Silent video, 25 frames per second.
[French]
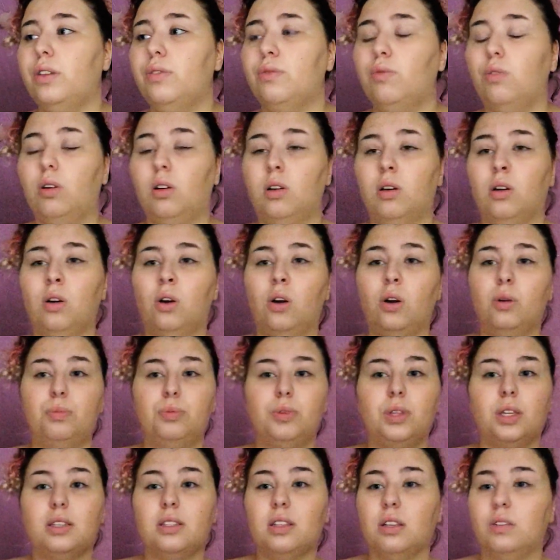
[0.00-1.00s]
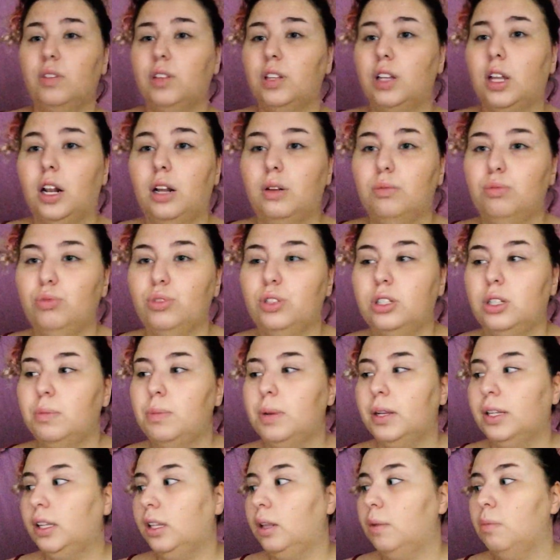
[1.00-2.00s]
hop, ta serviette elle la bougie, ben t'es
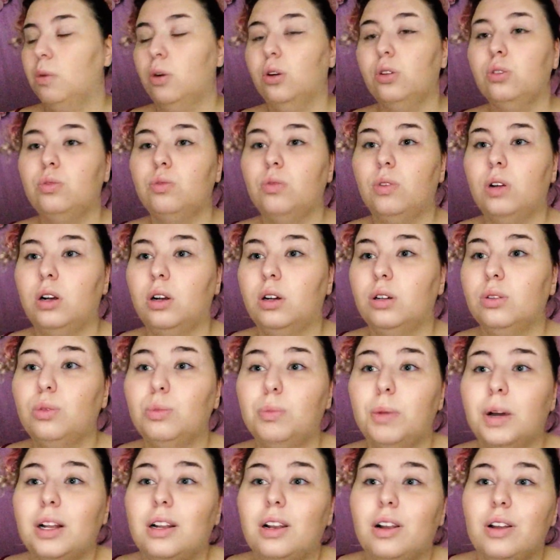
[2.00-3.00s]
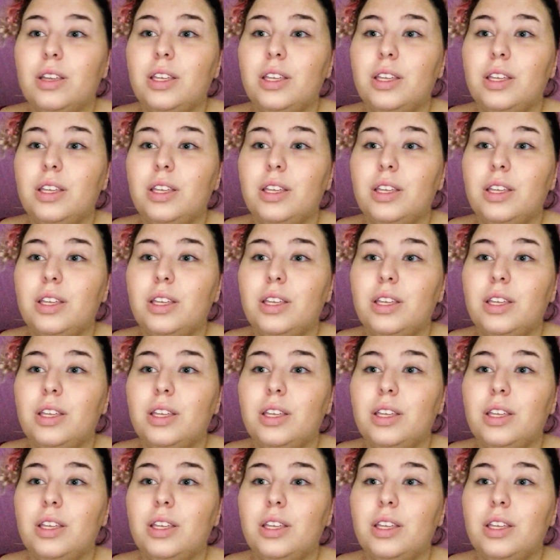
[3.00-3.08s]
morte, voilà, ton matelas il est mort.